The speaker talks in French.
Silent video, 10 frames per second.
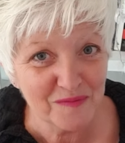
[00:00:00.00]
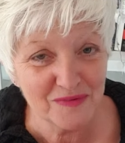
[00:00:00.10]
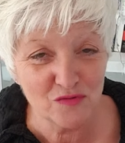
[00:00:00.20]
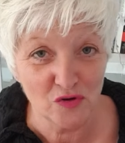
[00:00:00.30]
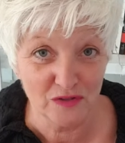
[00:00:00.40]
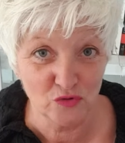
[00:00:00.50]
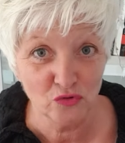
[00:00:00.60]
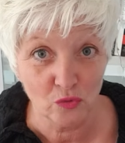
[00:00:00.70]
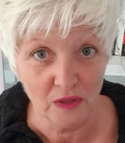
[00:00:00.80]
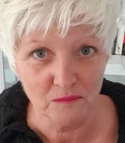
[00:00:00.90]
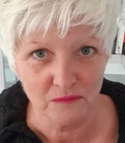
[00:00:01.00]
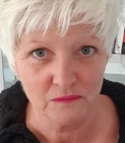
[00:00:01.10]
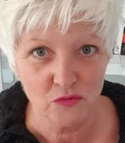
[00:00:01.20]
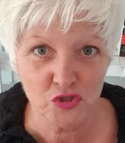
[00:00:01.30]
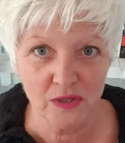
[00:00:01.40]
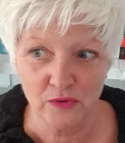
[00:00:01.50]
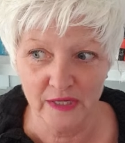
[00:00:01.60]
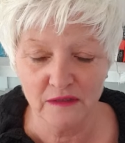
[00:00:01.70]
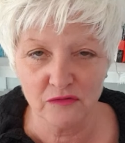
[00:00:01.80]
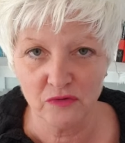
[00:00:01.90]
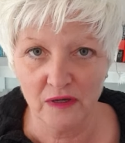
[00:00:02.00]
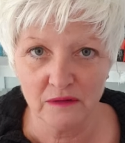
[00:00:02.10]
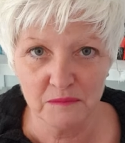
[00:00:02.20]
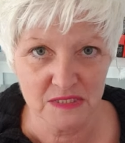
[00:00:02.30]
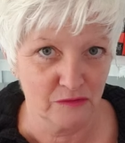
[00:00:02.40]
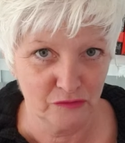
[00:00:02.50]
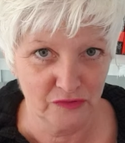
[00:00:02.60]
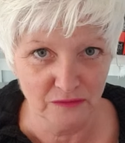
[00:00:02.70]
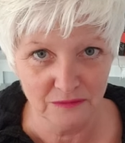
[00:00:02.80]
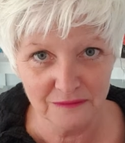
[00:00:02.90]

Des fois, on est deux, trois. Moi, je les regarde des fois avec mes enfants.